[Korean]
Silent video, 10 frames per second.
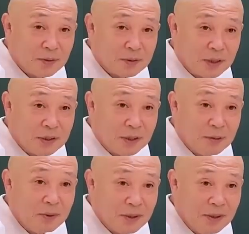잘
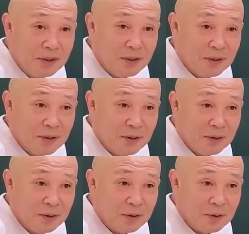생각해봐.
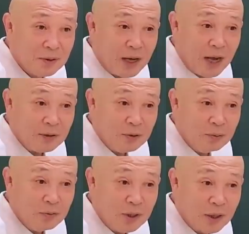한
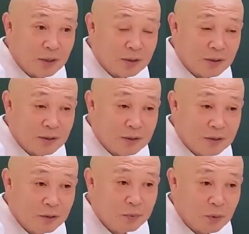놈을 내가
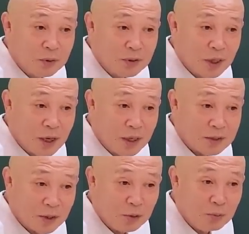극복하느냐.
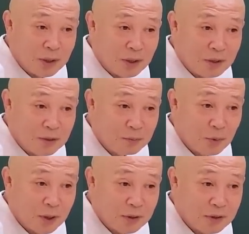센 놈 하나를
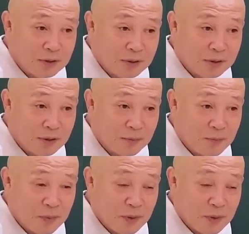극복하는 건지